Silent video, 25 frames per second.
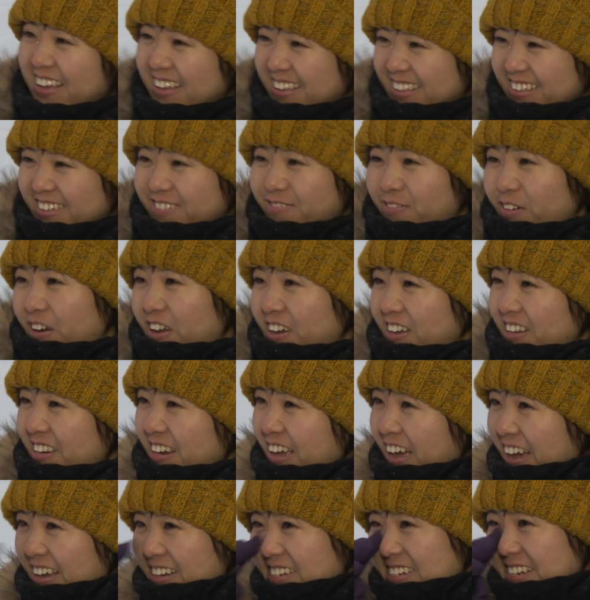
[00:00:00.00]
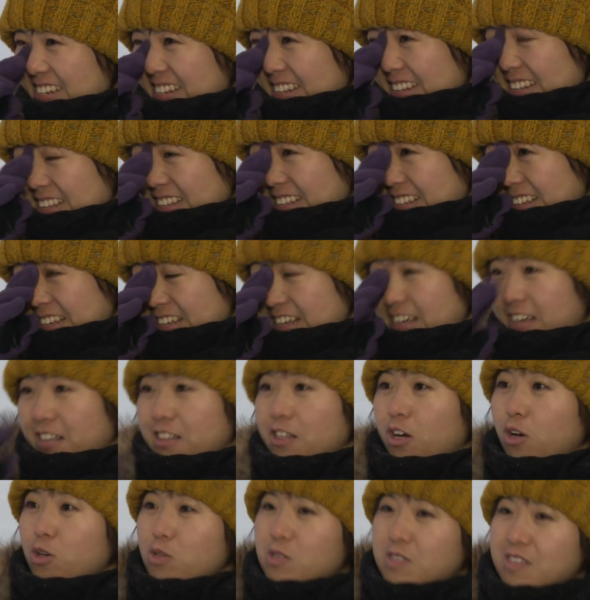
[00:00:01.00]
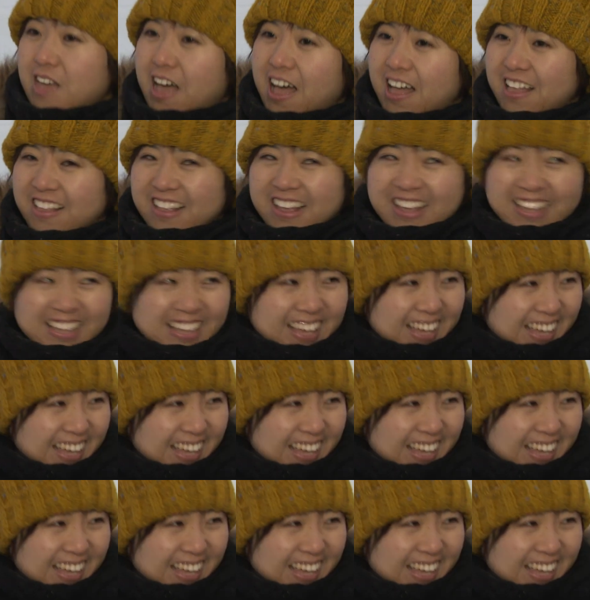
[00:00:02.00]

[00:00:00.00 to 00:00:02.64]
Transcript: Недавно она презентовала свою компанию на